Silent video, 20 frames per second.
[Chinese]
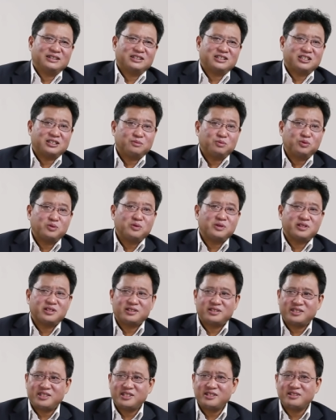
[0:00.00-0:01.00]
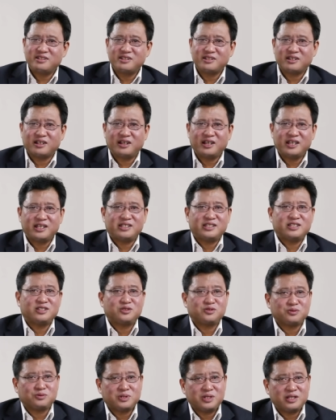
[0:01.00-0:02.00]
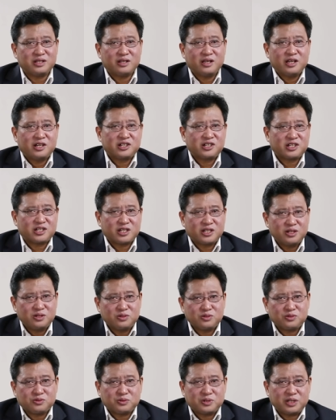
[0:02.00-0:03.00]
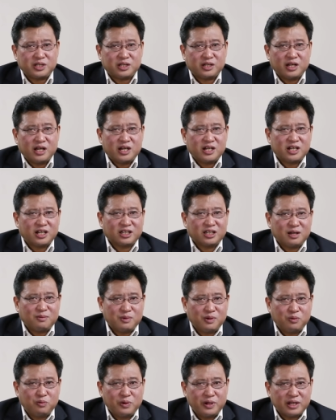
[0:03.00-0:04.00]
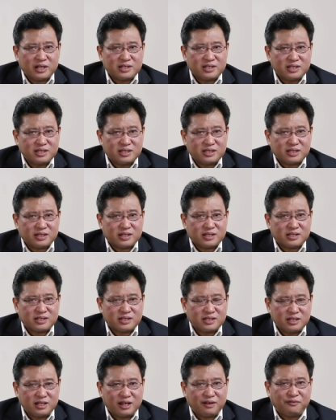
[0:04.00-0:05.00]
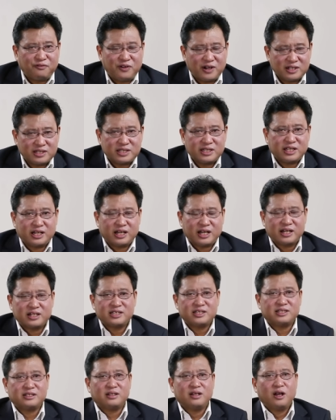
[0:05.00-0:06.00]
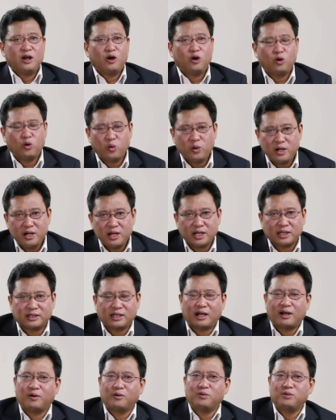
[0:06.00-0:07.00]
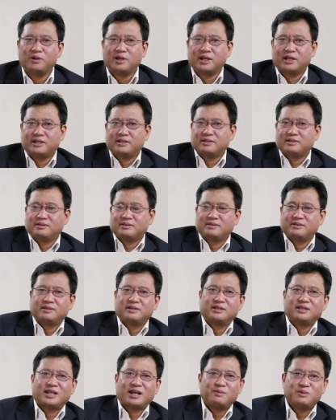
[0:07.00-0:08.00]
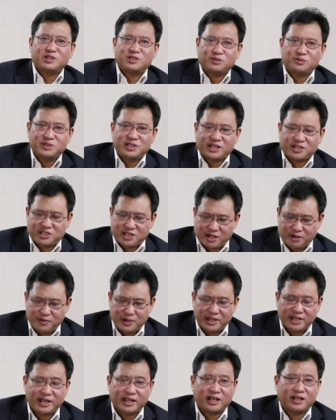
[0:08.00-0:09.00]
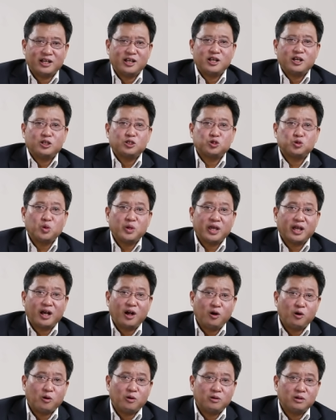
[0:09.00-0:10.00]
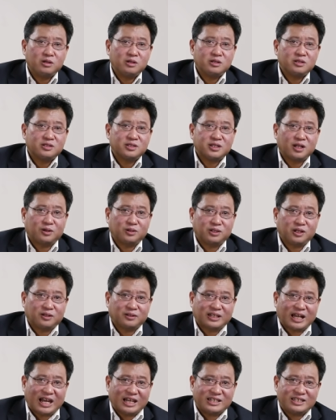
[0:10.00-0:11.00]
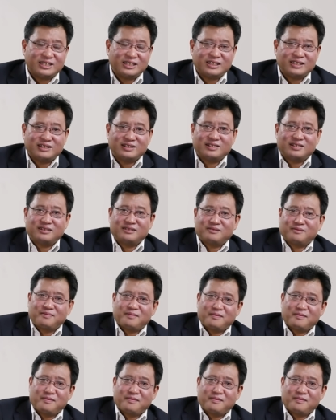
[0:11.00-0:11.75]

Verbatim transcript: 只不过是精致的利己主义、实用主义让他们为了自己的私利放弃良心，昏了头了。他们总想成为那个最后遭到打击的人，